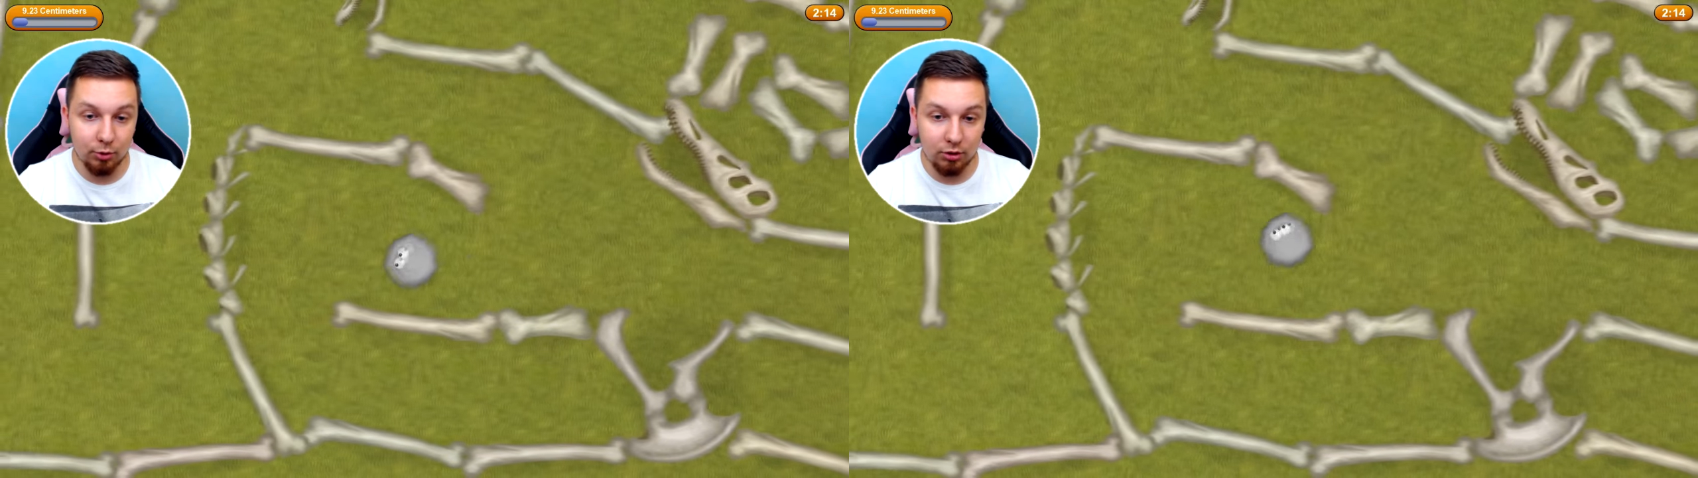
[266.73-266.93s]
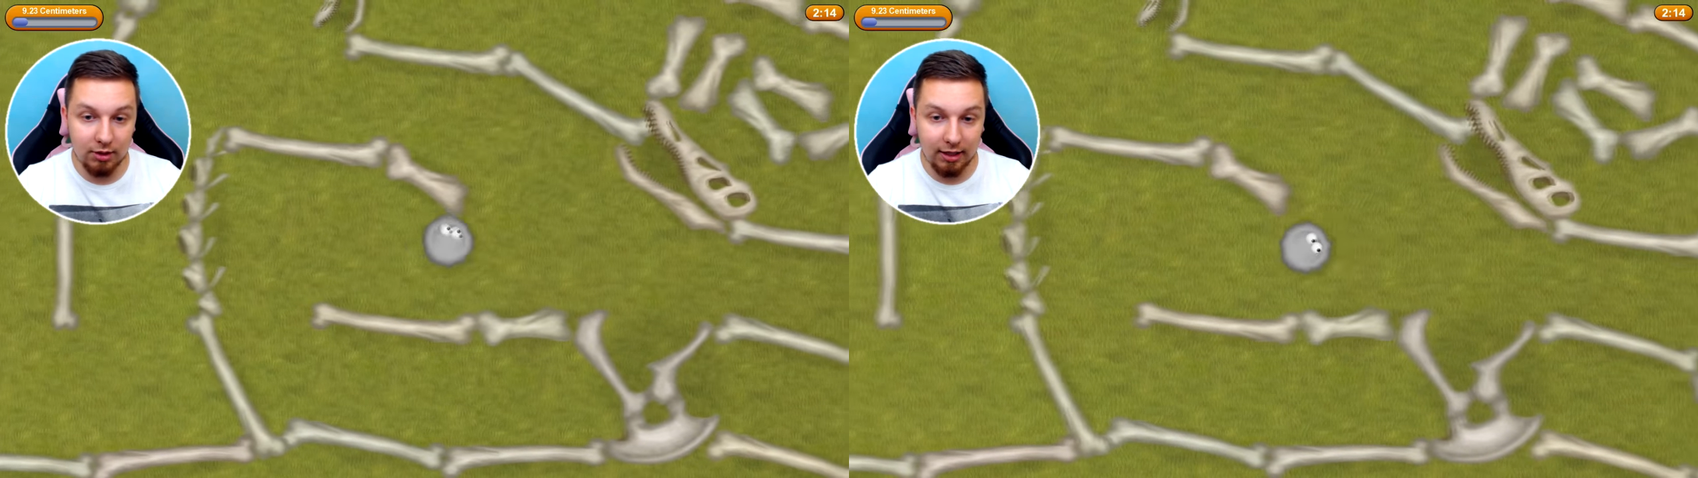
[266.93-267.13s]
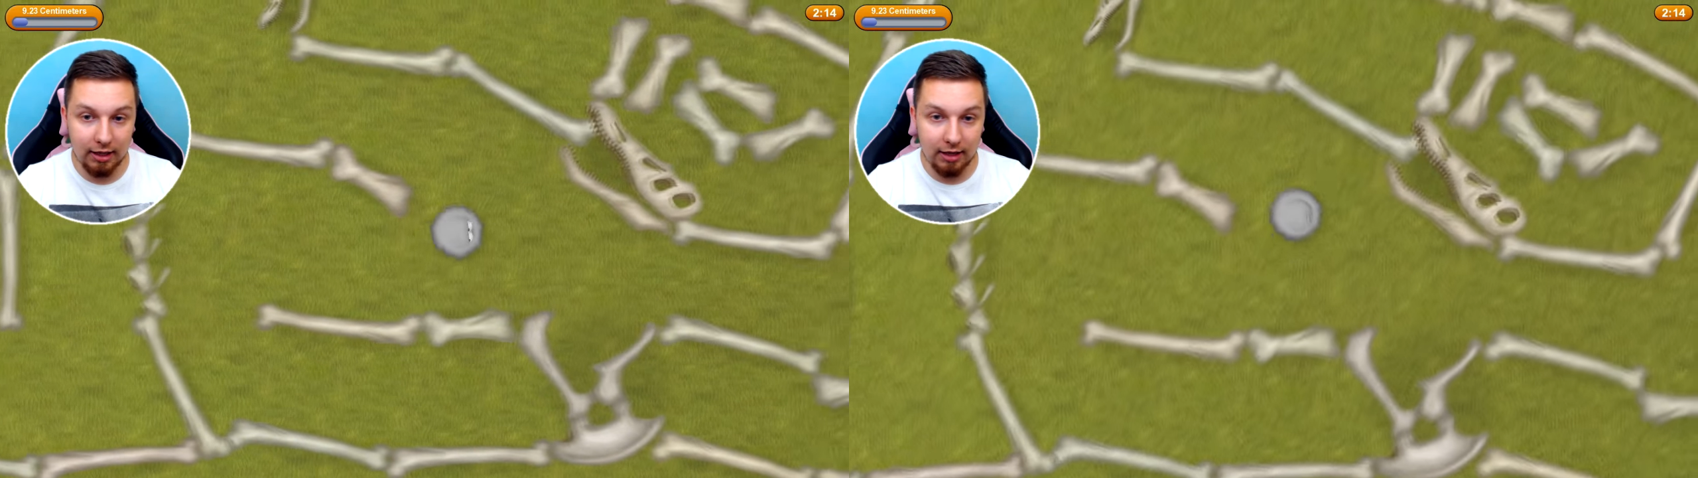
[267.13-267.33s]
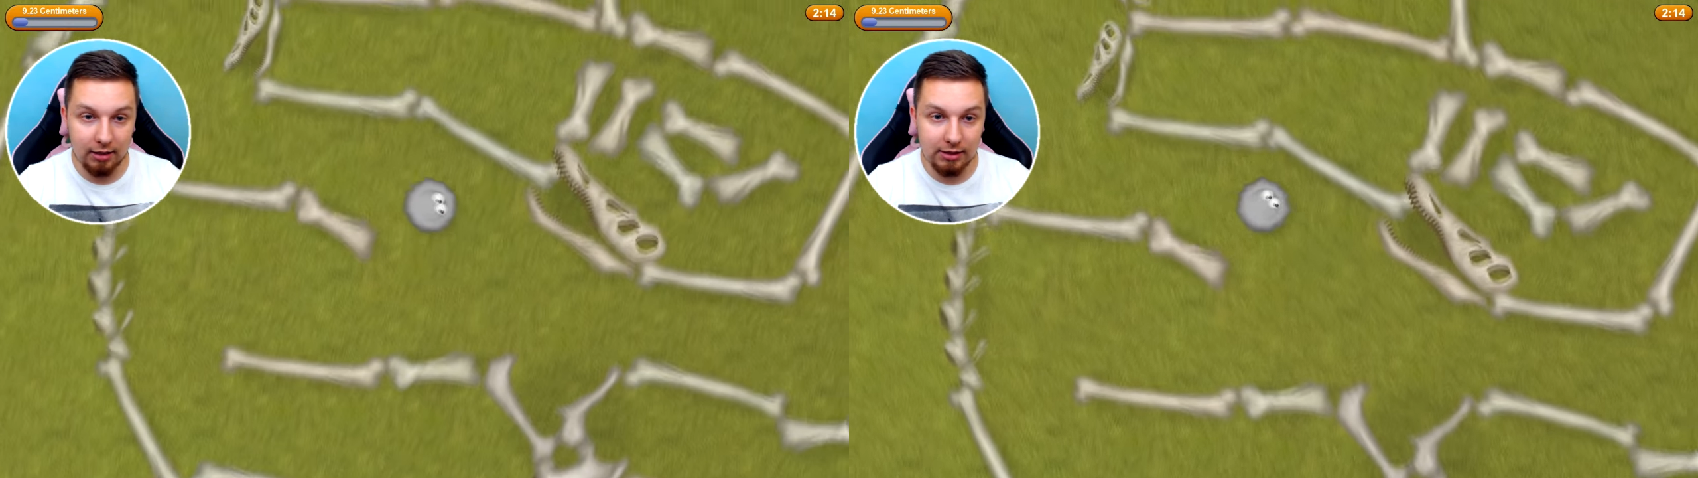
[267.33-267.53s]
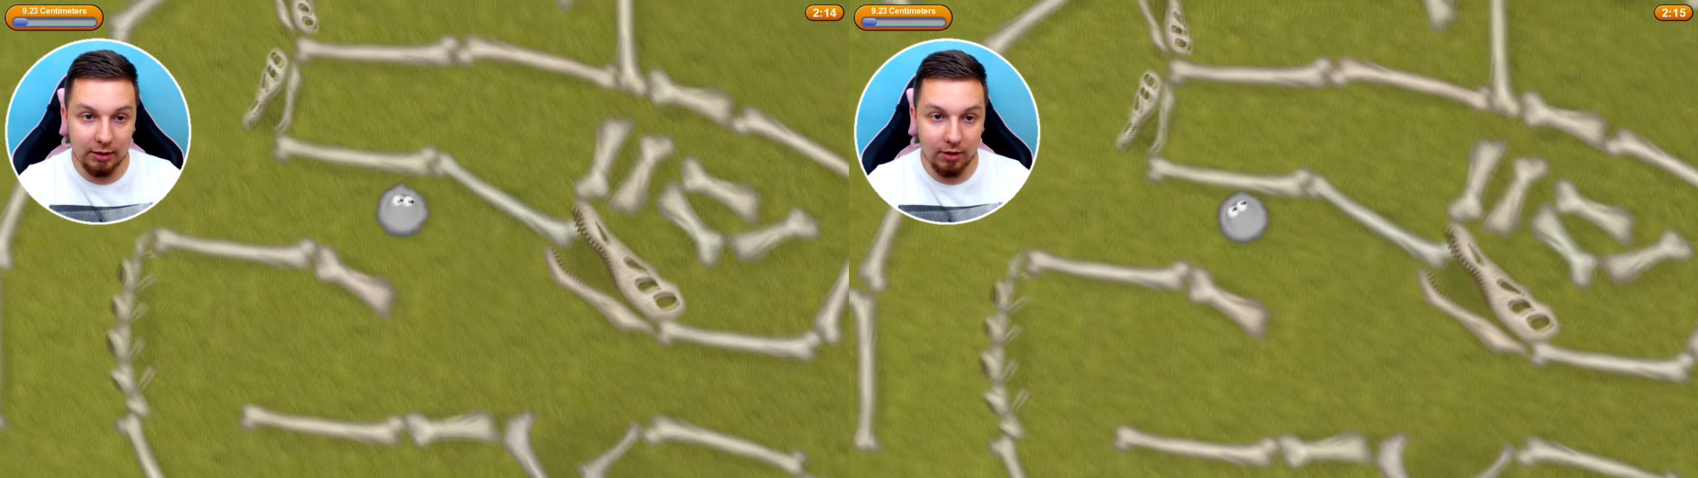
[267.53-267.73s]
bo ta
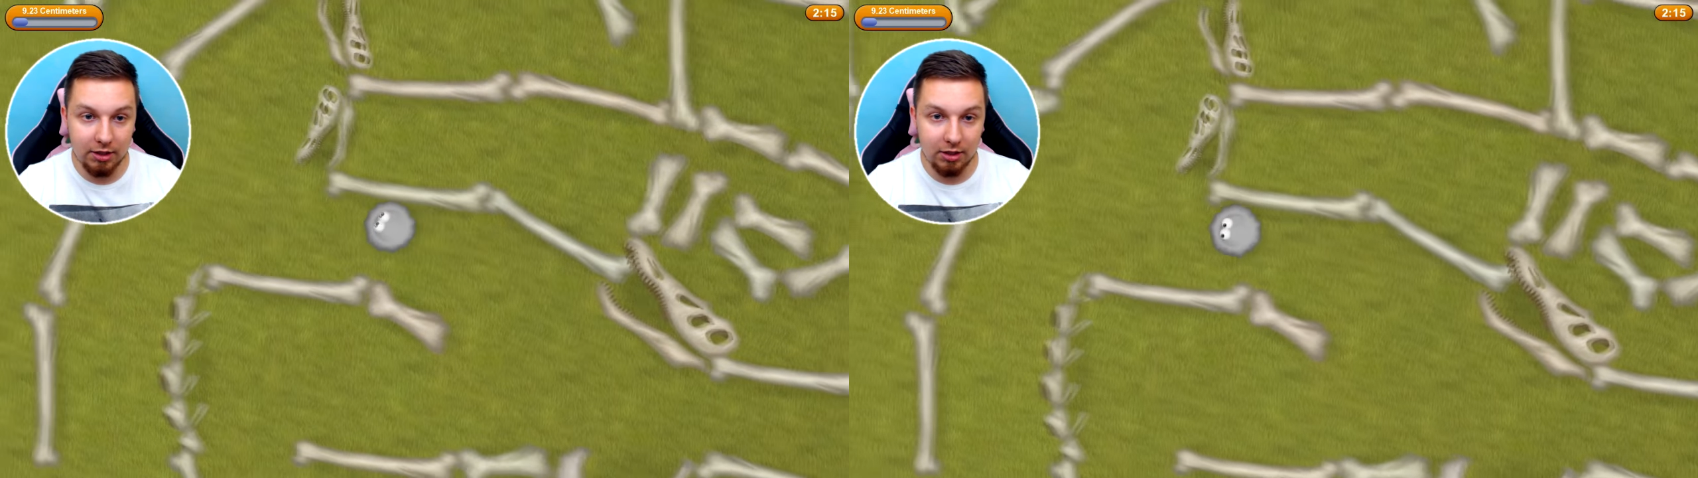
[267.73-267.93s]
gra stała